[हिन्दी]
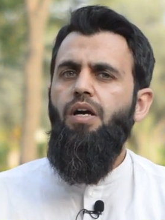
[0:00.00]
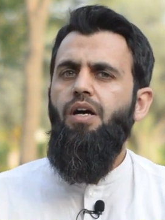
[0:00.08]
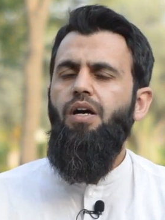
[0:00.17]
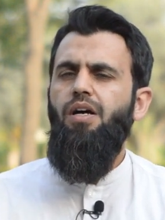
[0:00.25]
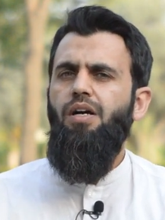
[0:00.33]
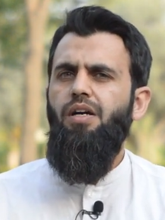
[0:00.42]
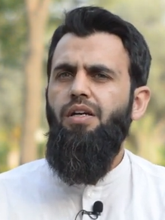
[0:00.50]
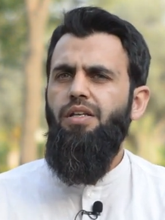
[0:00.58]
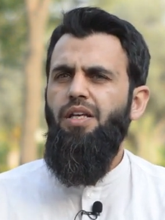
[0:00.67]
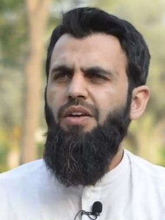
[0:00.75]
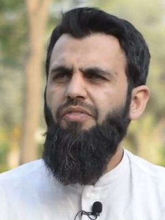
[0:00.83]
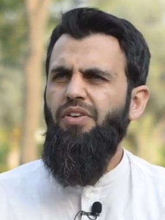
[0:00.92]
आ,
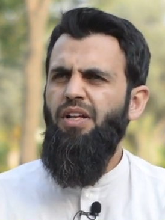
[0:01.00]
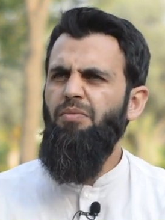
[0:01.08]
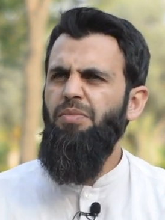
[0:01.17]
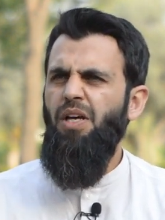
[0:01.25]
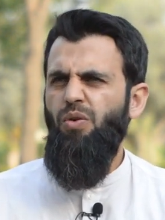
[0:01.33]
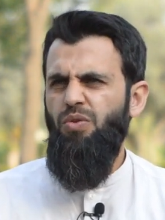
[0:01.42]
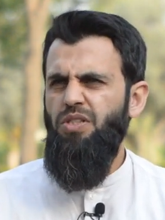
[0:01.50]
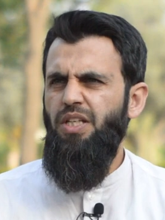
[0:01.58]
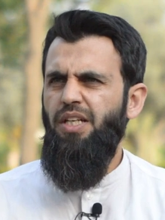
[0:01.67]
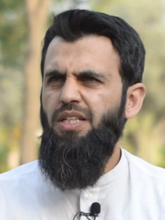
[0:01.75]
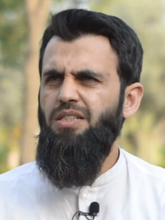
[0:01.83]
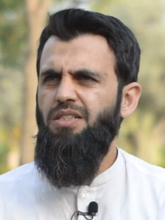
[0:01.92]
ये फ़िल्म या कोई
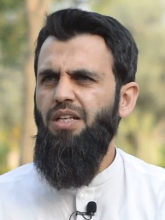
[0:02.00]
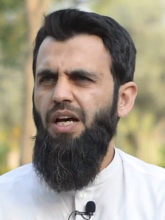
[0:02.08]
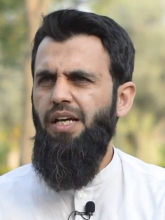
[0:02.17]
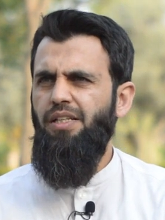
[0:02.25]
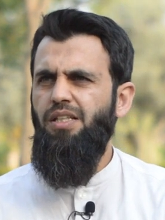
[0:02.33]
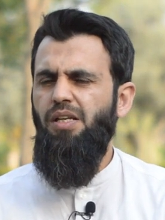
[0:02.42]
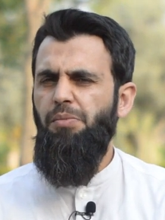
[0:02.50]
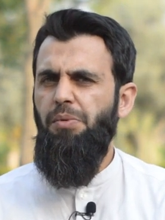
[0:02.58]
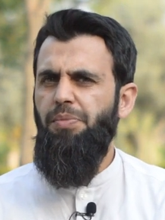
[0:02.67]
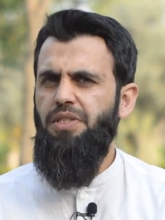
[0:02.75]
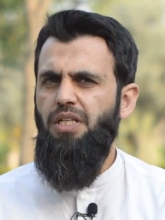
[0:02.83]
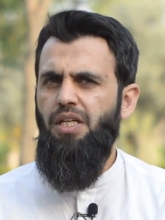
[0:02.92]
सीरीज़ आई थी अभी
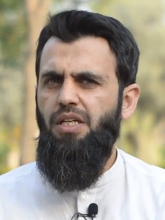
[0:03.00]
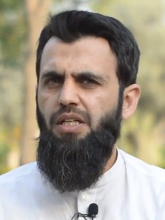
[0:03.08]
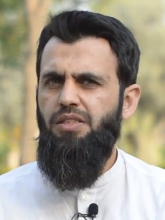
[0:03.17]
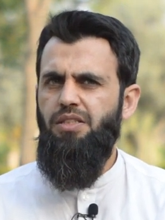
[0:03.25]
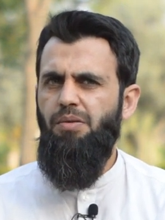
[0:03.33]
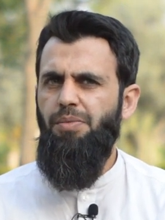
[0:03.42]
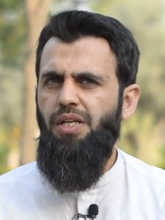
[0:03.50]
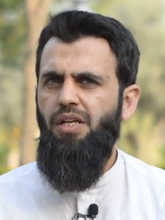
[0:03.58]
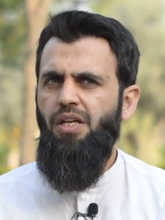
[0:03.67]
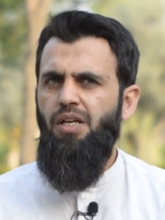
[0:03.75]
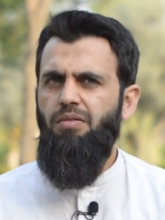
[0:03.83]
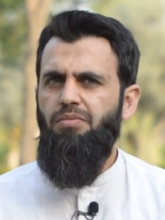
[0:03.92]
पिछले अरसे में
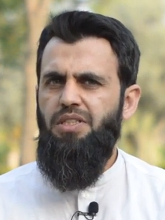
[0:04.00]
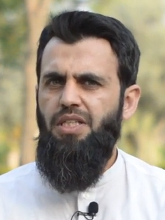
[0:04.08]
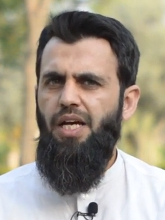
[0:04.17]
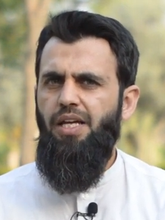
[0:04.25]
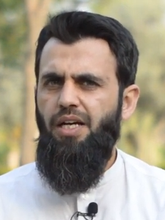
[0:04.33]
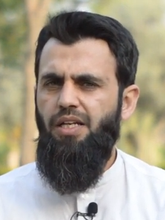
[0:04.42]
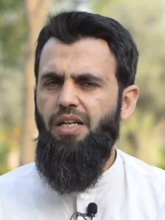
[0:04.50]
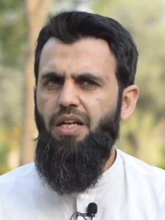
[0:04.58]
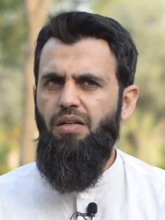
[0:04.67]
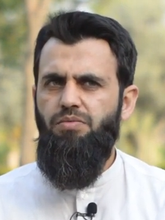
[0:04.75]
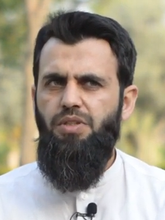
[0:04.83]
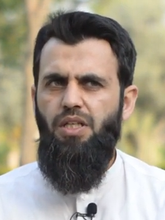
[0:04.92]
मसाया के
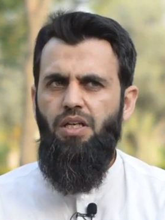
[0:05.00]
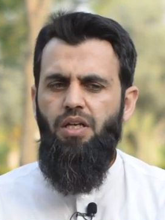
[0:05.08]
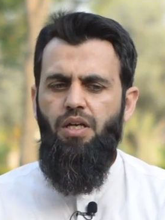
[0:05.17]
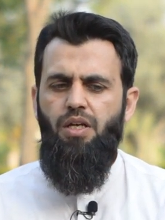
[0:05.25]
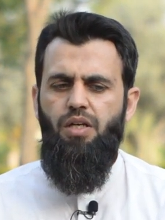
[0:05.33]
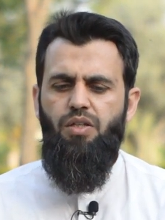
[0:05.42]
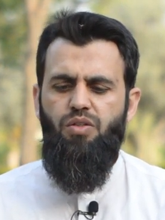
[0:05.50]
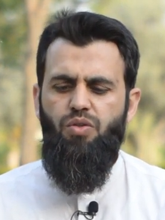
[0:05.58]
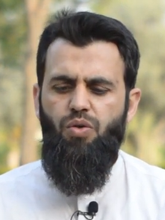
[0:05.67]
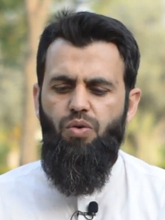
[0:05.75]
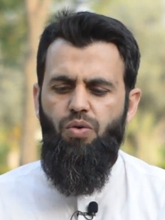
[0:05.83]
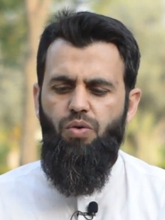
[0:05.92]
नाम से
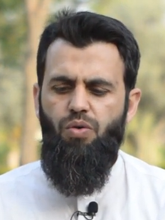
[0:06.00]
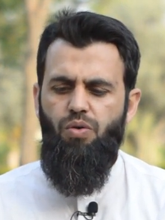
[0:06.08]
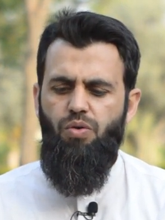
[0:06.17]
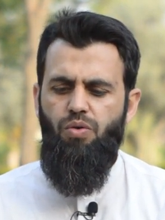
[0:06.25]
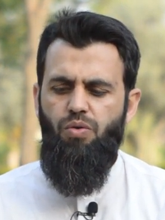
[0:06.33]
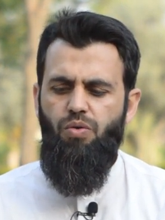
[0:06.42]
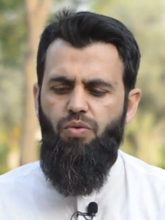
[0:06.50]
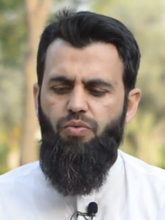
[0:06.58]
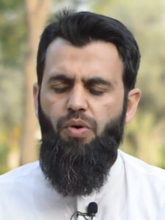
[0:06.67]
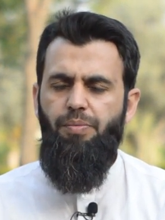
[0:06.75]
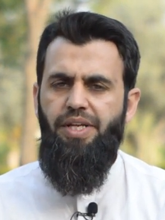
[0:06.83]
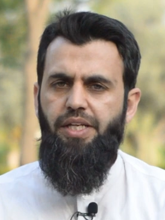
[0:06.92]
तो
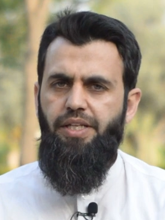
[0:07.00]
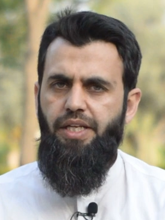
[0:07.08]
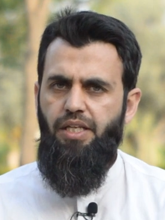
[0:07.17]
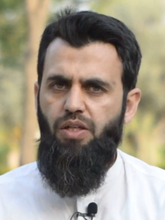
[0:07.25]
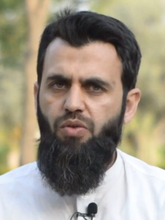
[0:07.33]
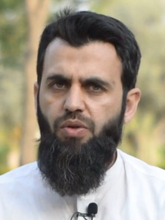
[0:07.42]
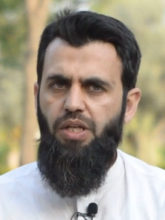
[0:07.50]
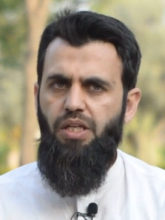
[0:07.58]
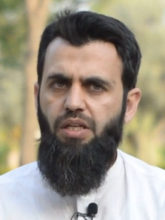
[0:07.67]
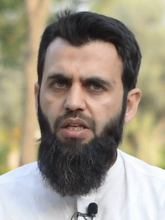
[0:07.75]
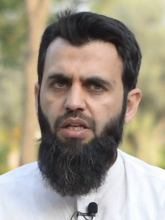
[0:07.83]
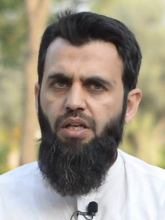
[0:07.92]
वो मैंने देखी तो
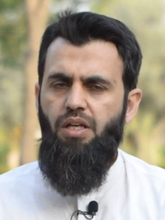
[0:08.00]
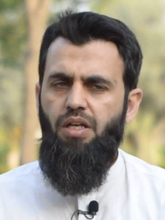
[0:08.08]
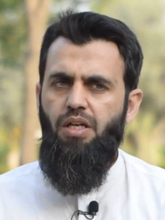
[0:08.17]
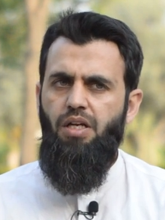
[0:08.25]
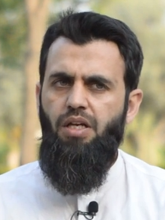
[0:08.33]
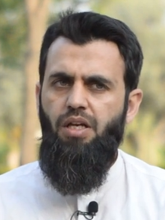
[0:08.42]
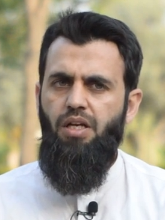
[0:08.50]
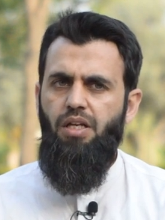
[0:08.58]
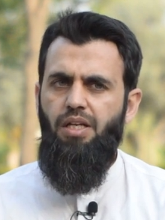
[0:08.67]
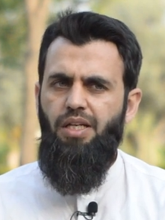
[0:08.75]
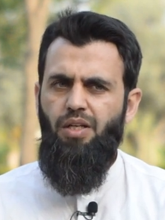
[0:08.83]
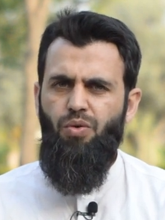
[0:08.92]
नहीं आ,
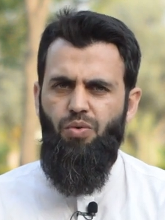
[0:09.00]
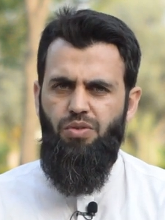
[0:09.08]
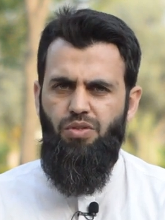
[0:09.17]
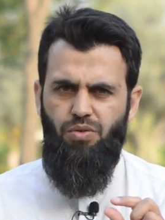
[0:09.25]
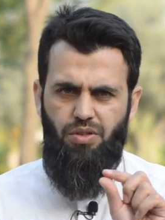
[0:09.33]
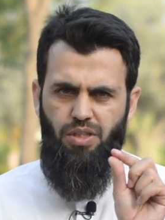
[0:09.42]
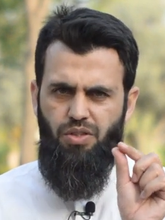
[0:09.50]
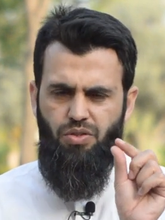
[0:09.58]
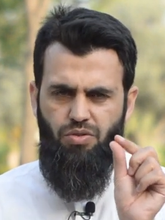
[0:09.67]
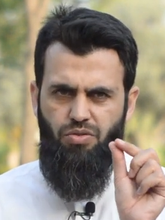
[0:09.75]
लेकिन कुछ उसके